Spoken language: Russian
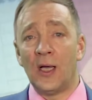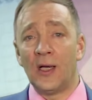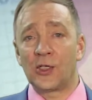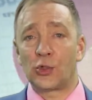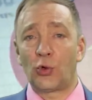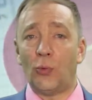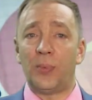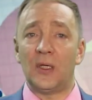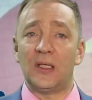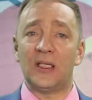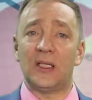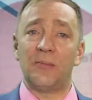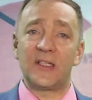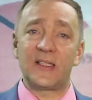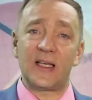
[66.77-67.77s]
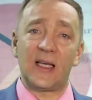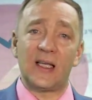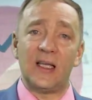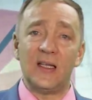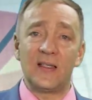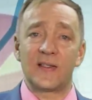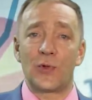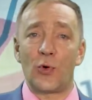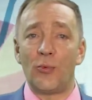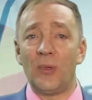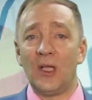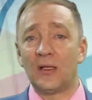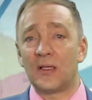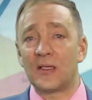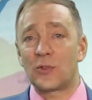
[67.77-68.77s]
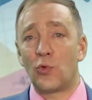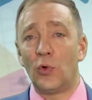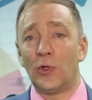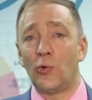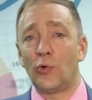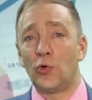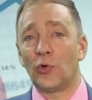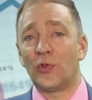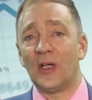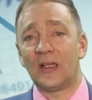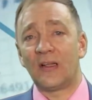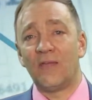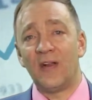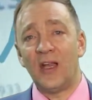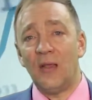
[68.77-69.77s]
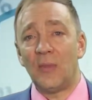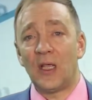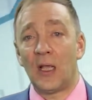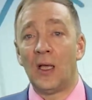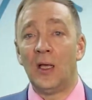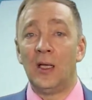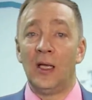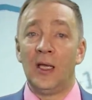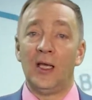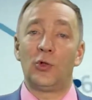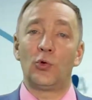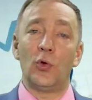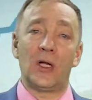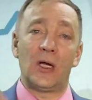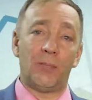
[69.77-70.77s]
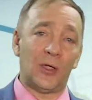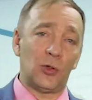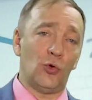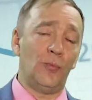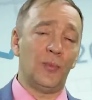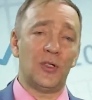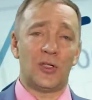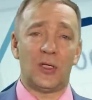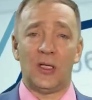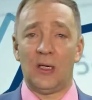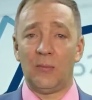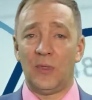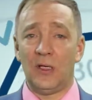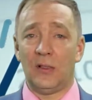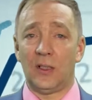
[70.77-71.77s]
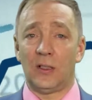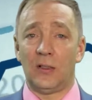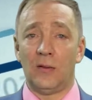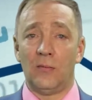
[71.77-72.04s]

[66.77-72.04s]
что понадобится, какие инструменты, сколько уйдет на это времени, и только потом начинаем делать.